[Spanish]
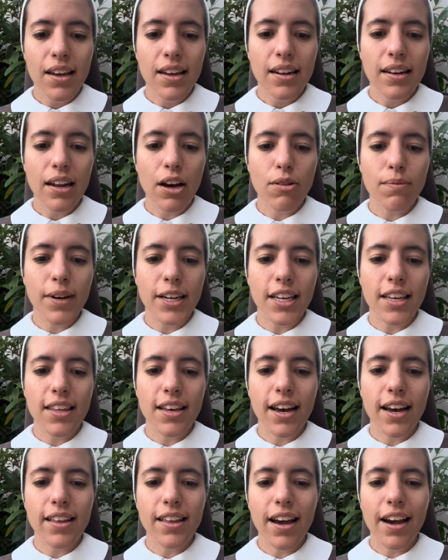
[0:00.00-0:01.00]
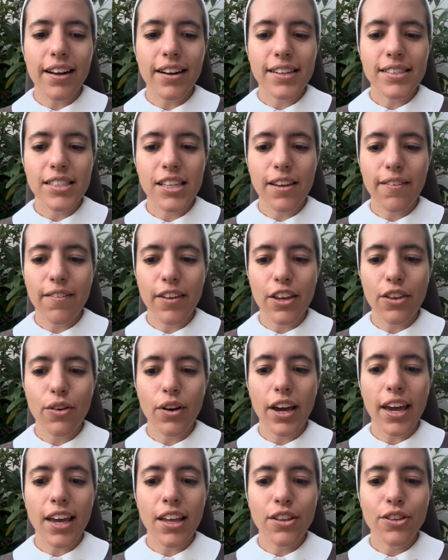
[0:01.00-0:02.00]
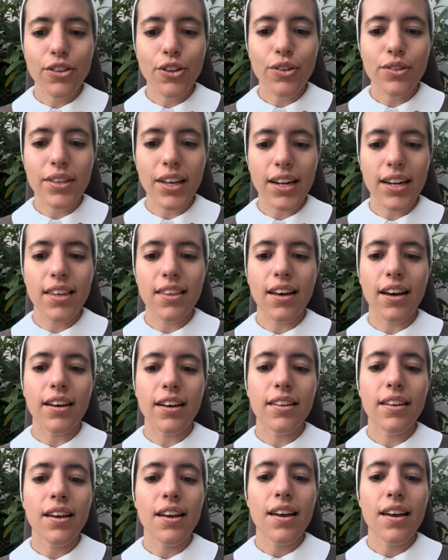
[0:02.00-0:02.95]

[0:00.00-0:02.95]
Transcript: la humanidad ha recibido en totalidad